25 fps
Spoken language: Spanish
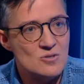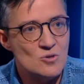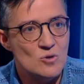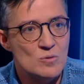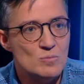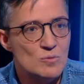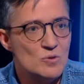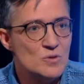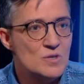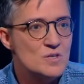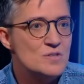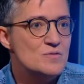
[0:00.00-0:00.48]

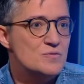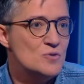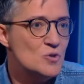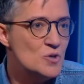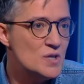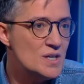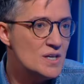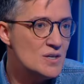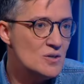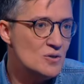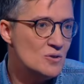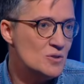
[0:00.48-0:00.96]
como
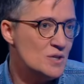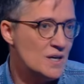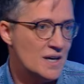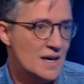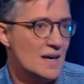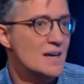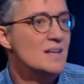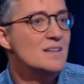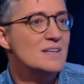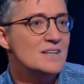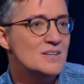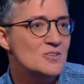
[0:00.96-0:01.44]
disfórico de
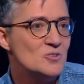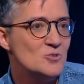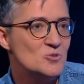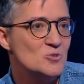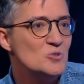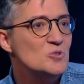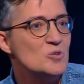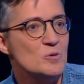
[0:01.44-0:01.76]
género, ¿no?